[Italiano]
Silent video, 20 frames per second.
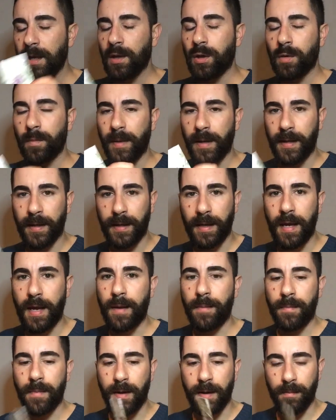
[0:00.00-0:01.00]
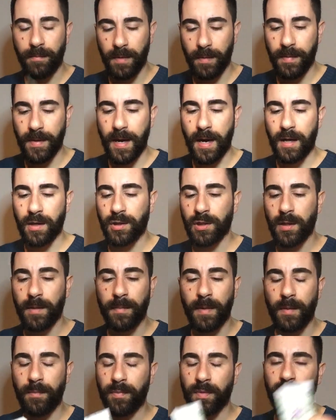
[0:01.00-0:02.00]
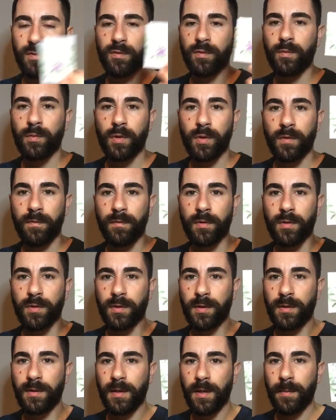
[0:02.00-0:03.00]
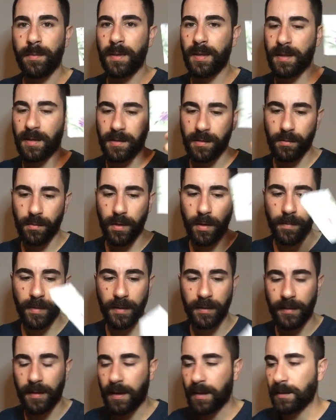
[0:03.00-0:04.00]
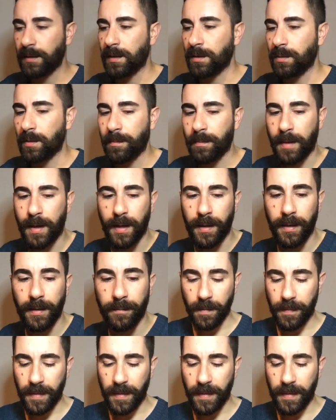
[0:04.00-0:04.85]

Come crema mi piace, ma il profumo non ve lo so dire perché sicuramente era andato a male.